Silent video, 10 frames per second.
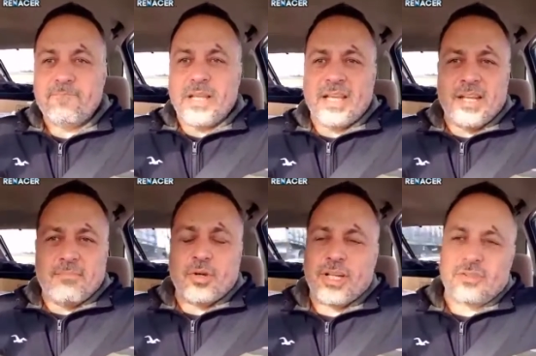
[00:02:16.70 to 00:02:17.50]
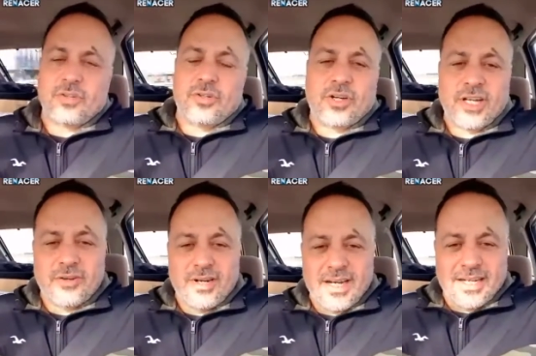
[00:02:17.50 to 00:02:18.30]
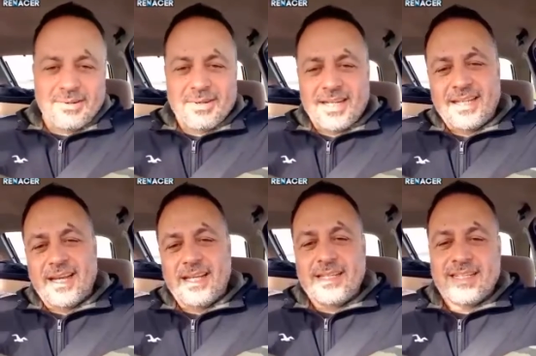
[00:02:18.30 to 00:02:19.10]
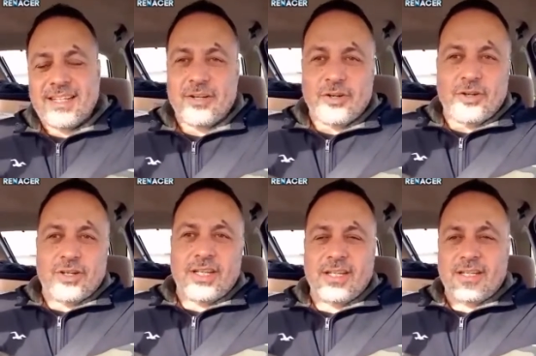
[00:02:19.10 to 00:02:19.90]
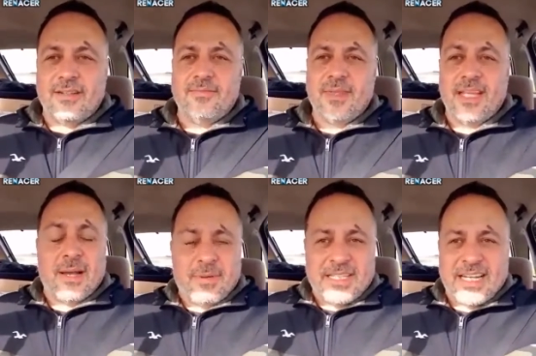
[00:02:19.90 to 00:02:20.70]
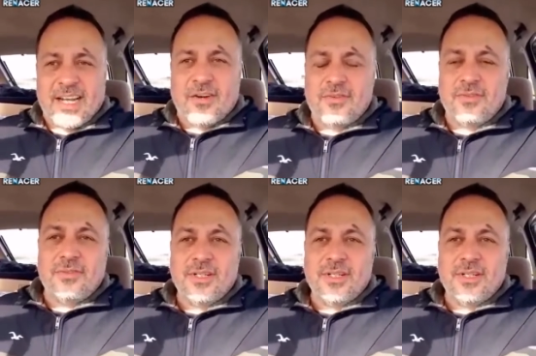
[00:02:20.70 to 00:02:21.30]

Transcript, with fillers: y por esto no creo en la rivalidad interior y, y capital, ¿no?